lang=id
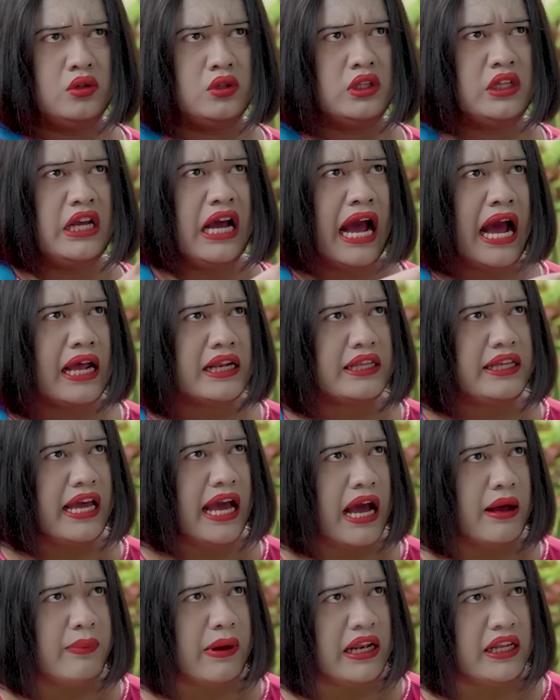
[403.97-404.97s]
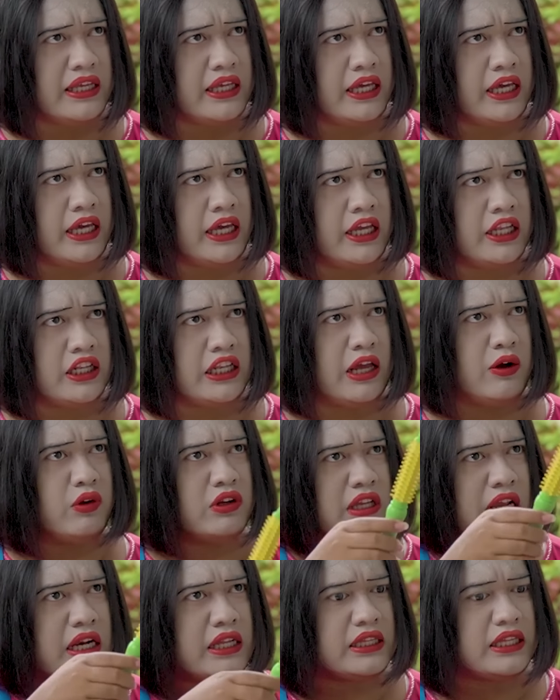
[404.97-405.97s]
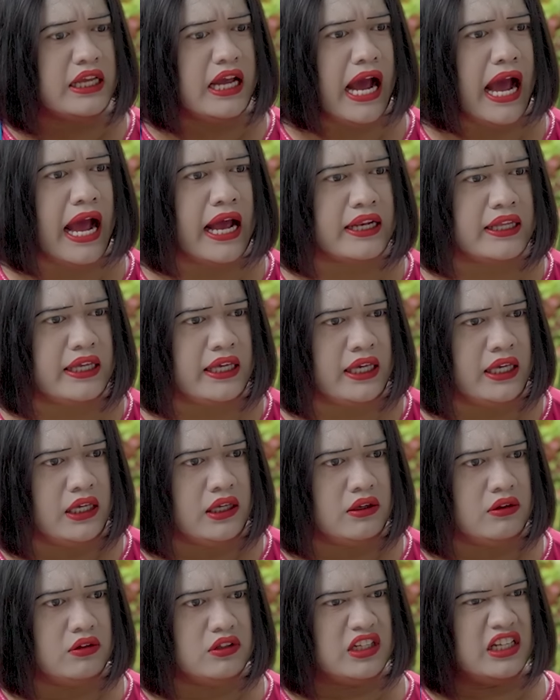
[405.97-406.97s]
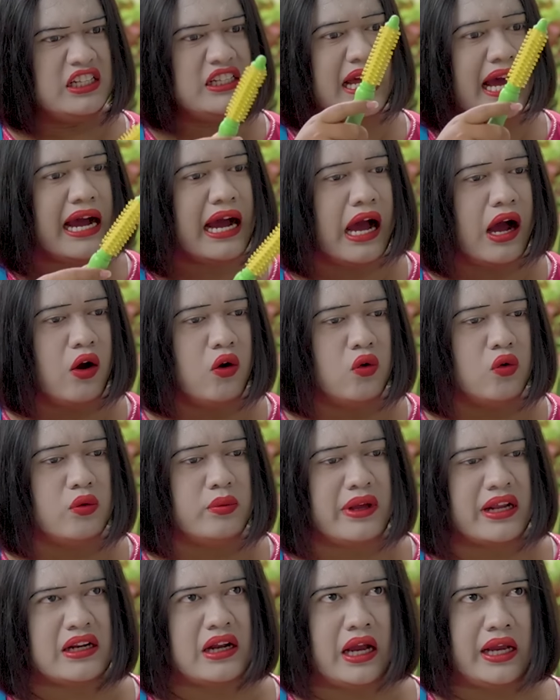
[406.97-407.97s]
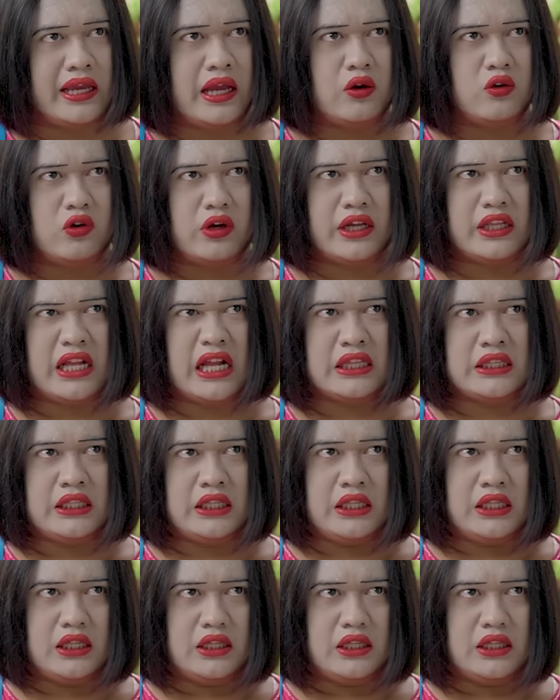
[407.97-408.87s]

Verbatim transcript: Tiga hari ya balikin. Lewat dari tiga hari, denda kau. Lihat ayak, kayak hati.